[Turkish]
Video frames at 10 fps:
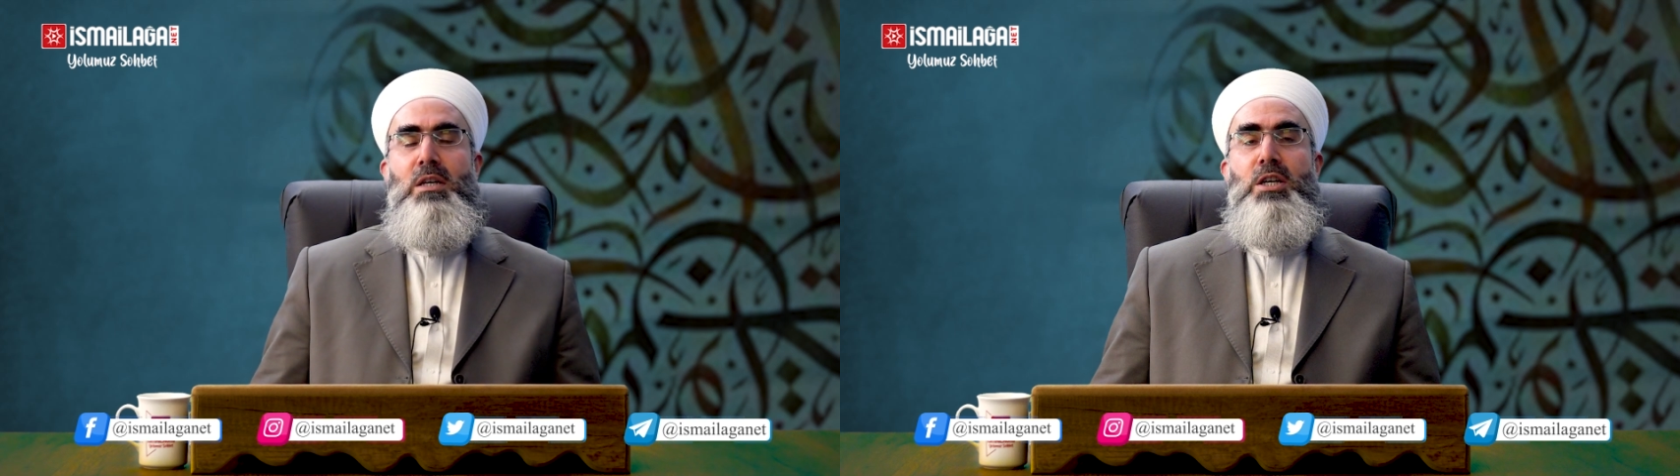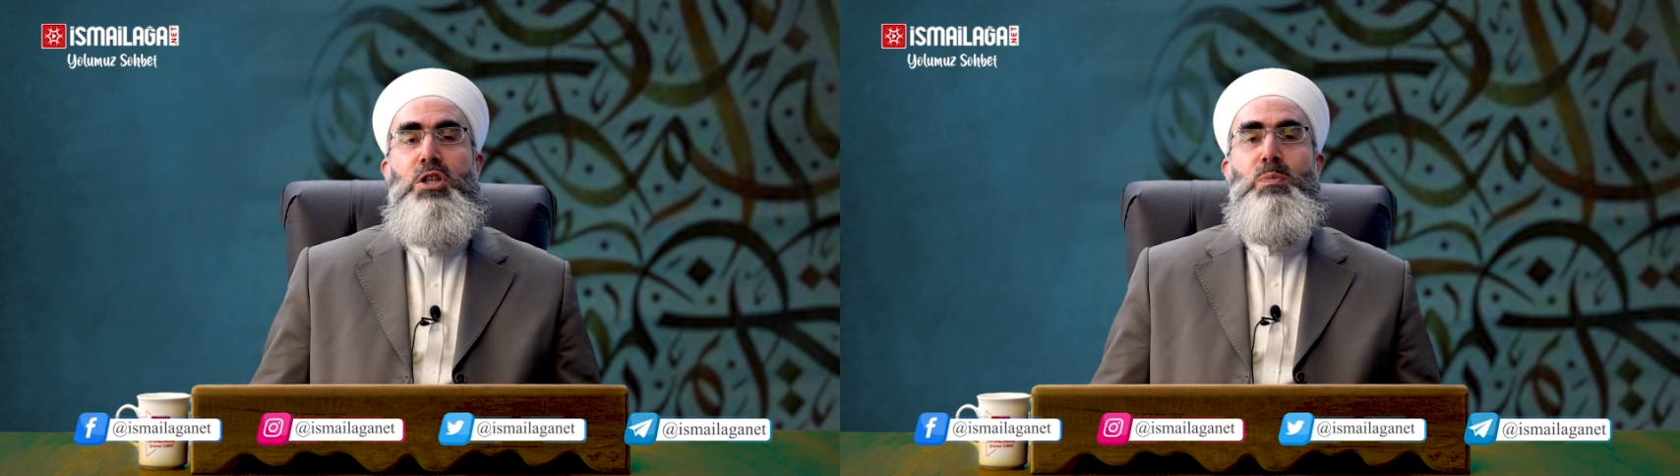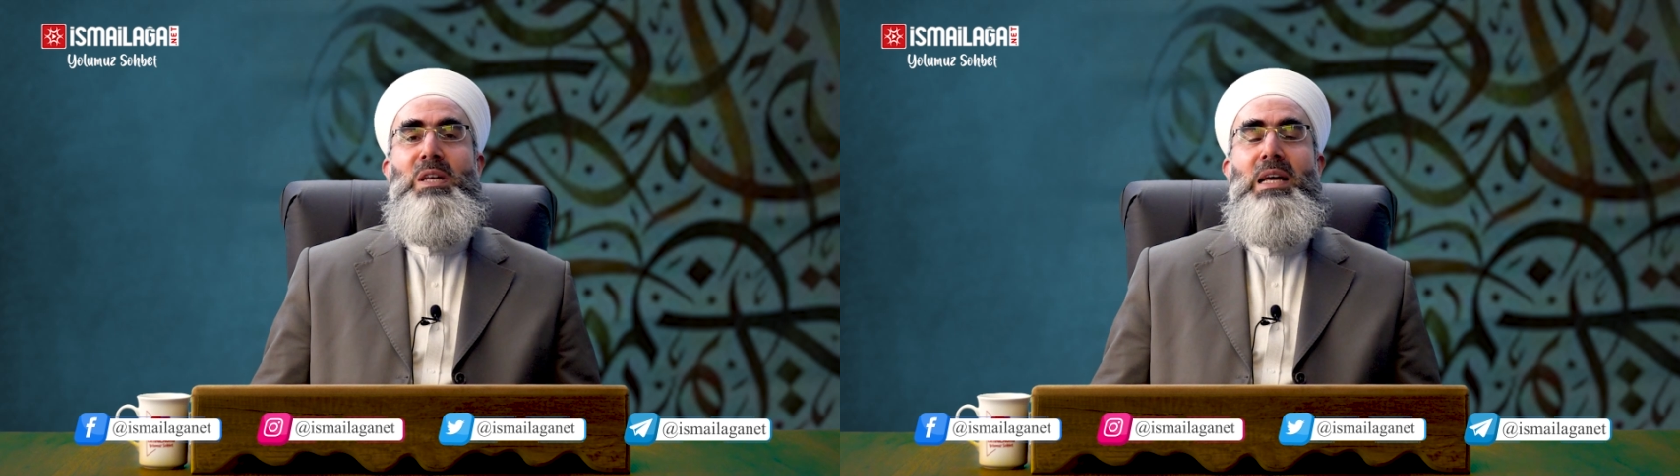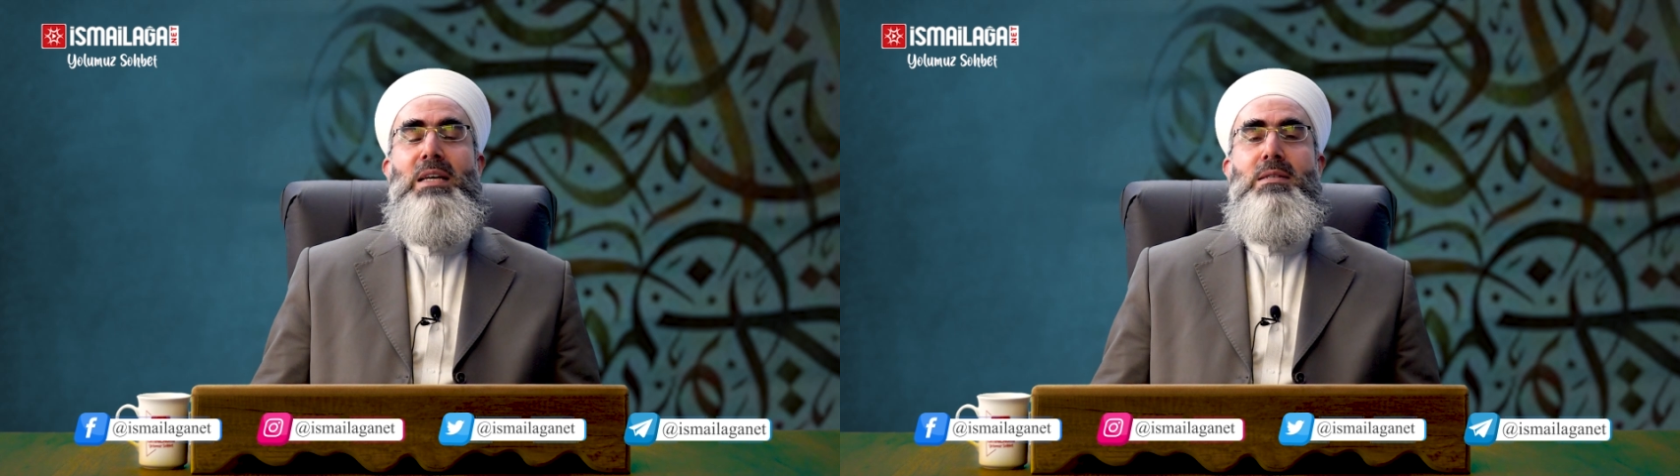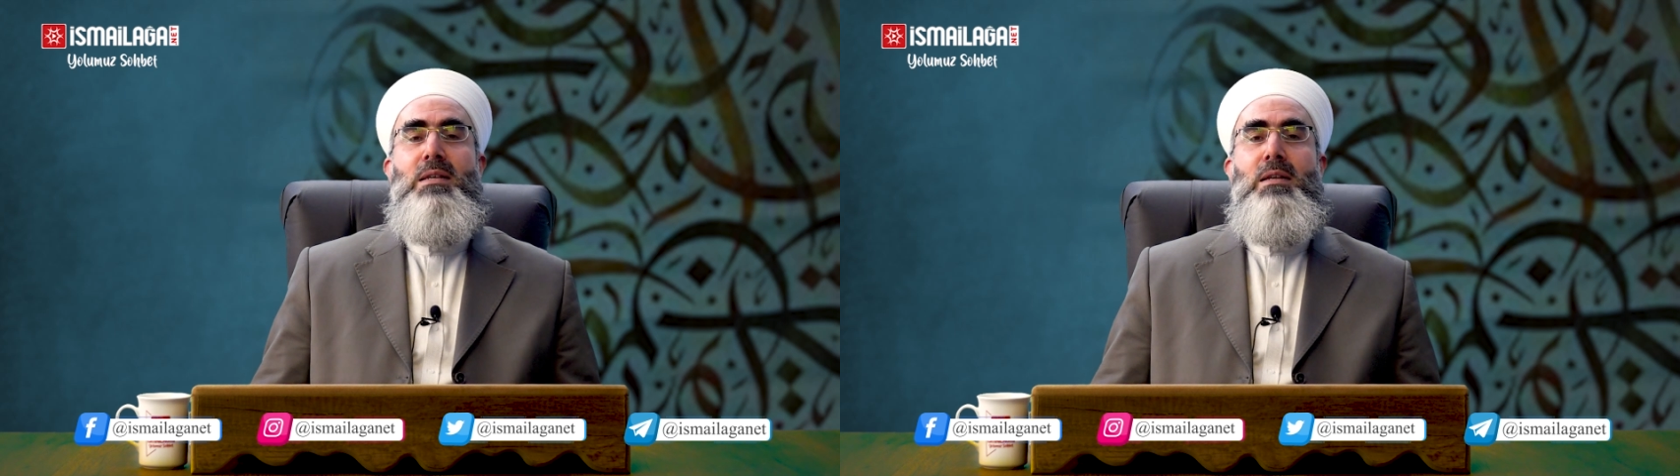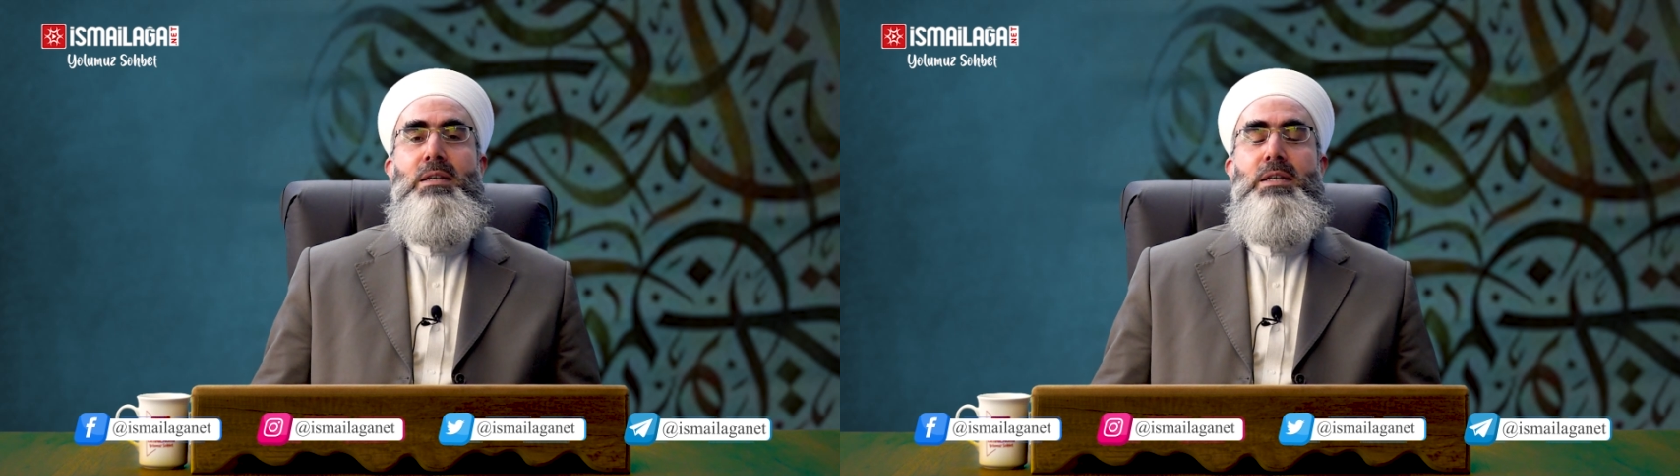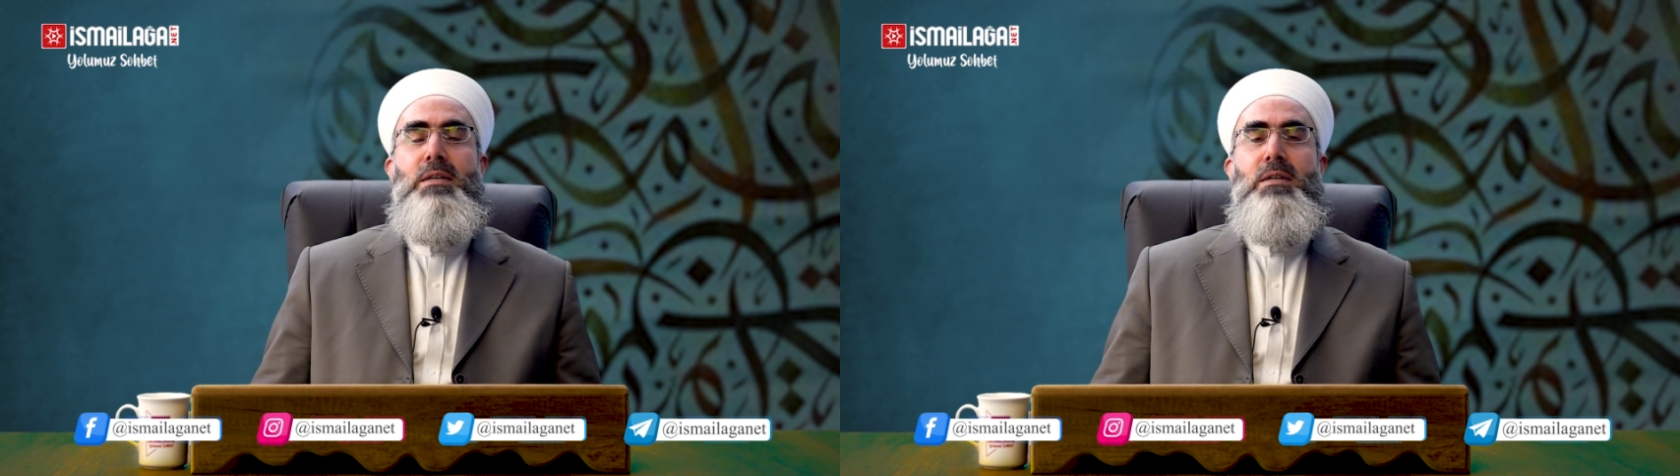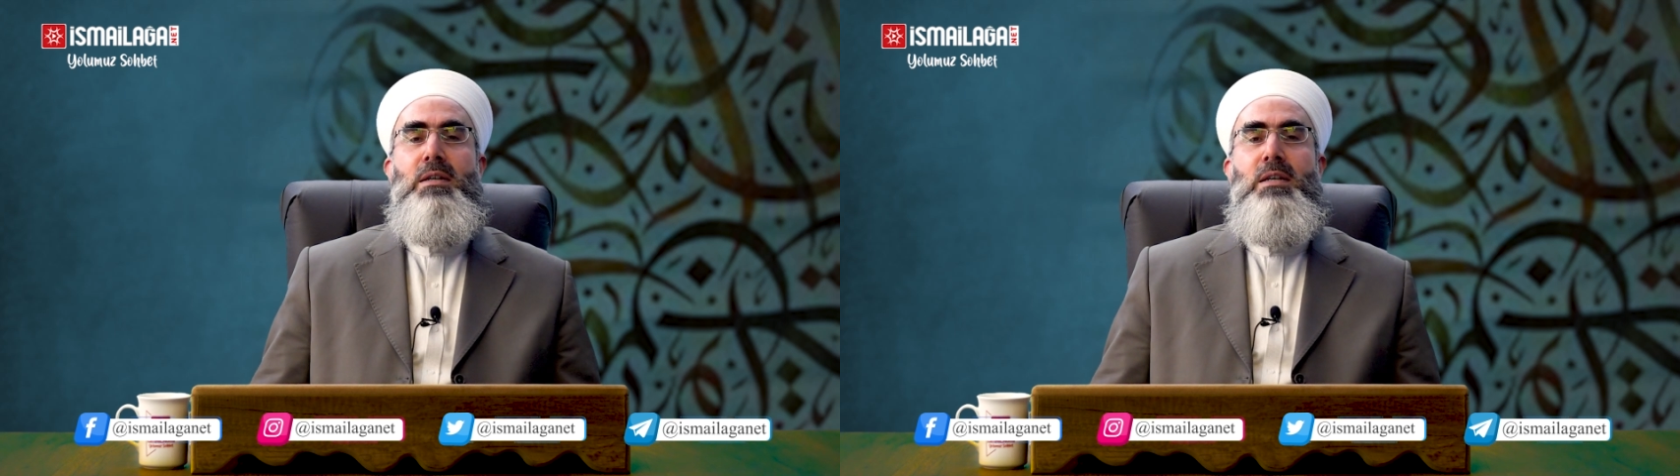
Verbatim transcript: hiçbir eksikliği,